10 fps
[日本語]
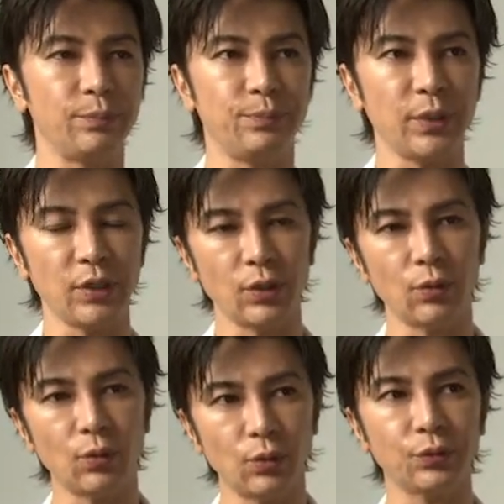美
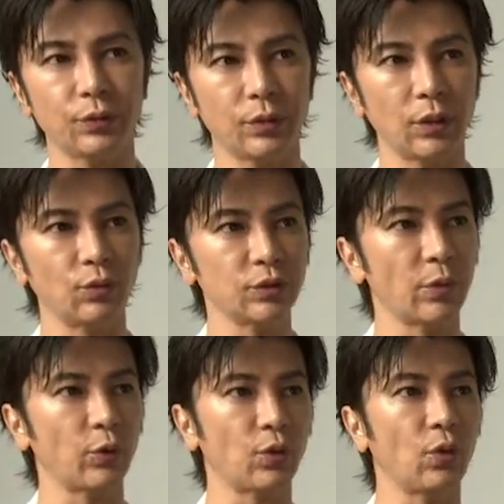容ってどうして
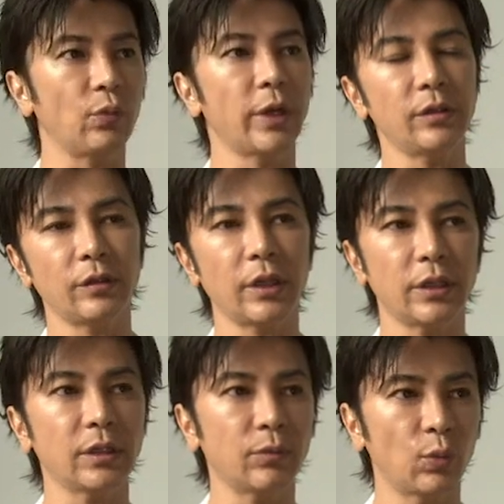も表面
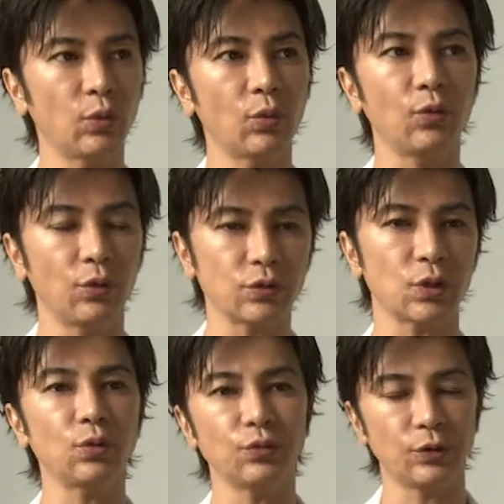的なものを
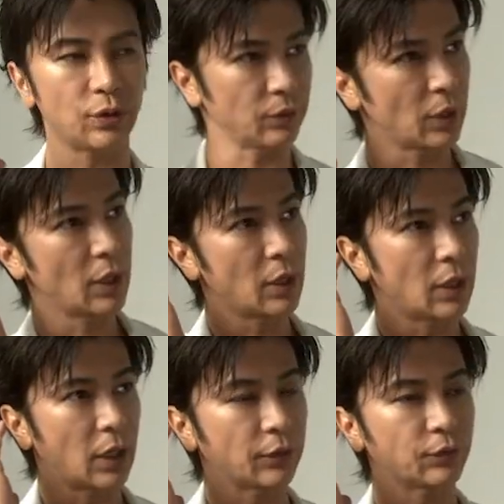装うっていう
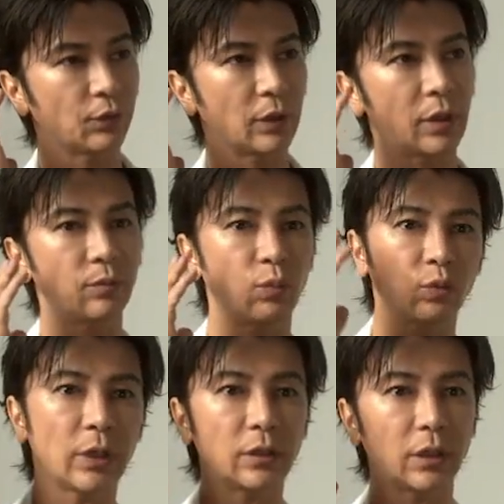発想が
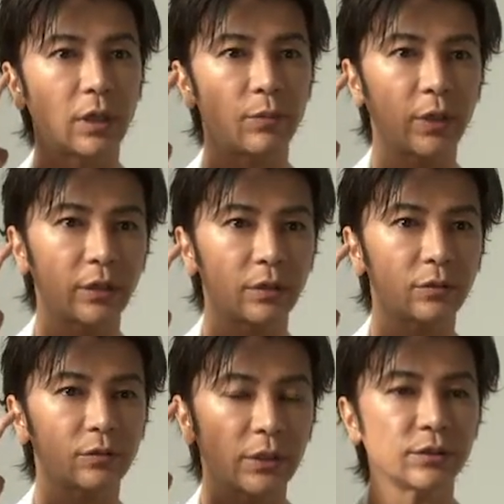僕なんかあんまり
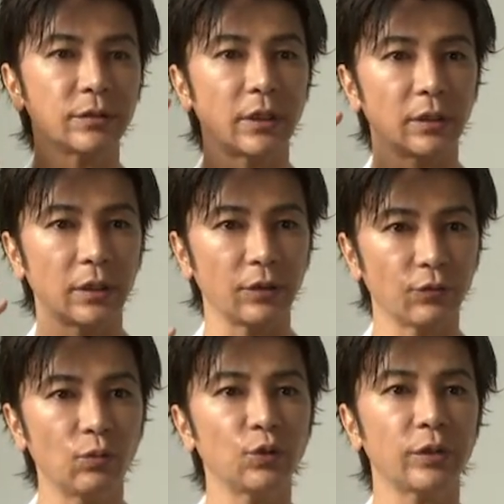詳しくないから
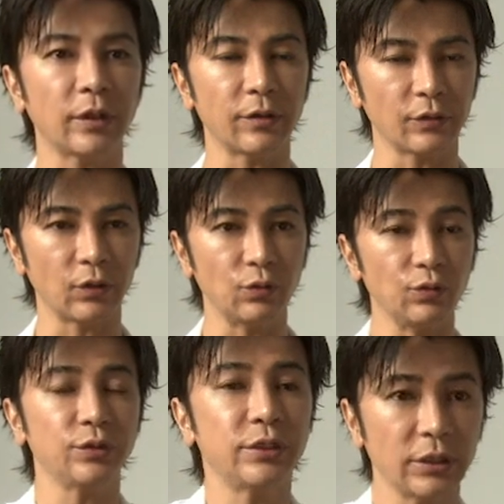そう思ってたんですけど、
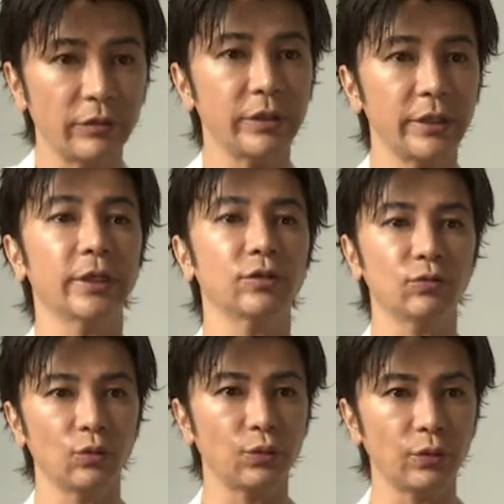内側に聞く
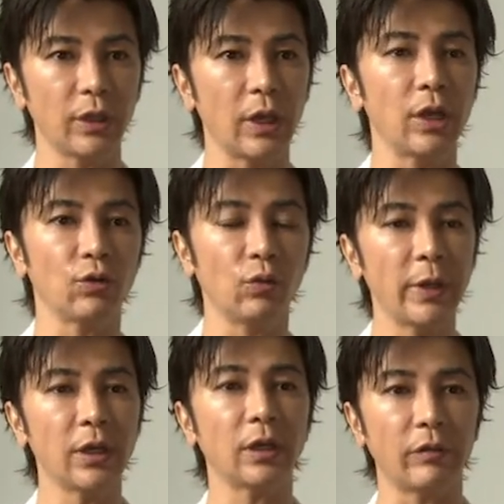ことで表
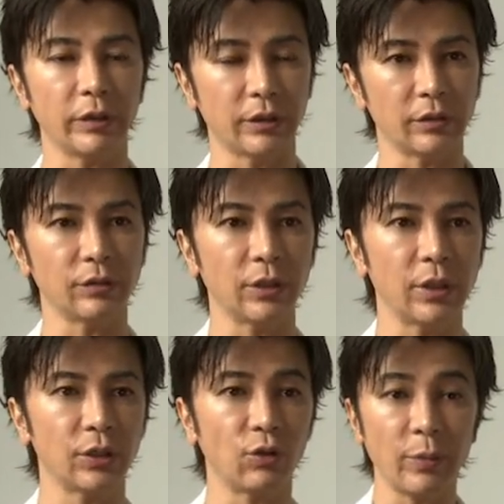面が変わってくる、
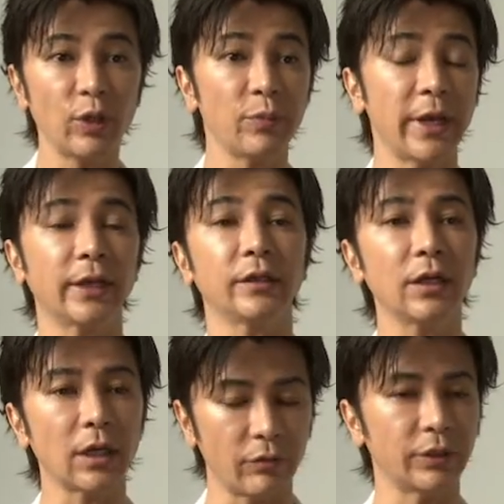表面の見え方
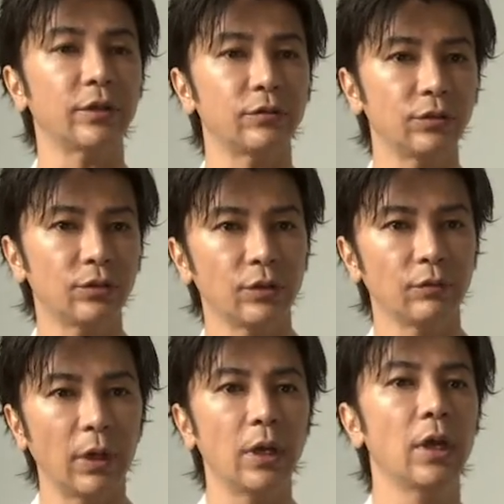が変わってくるっていう
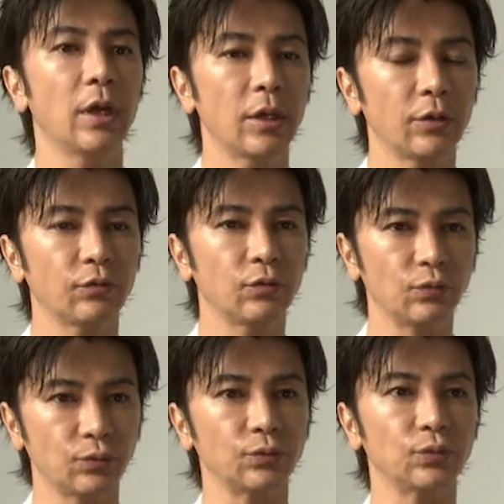のはすご
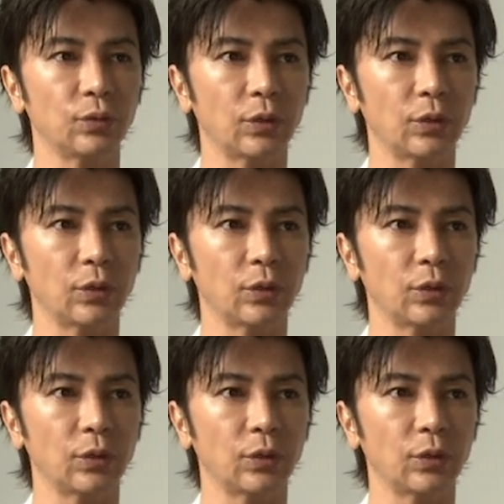く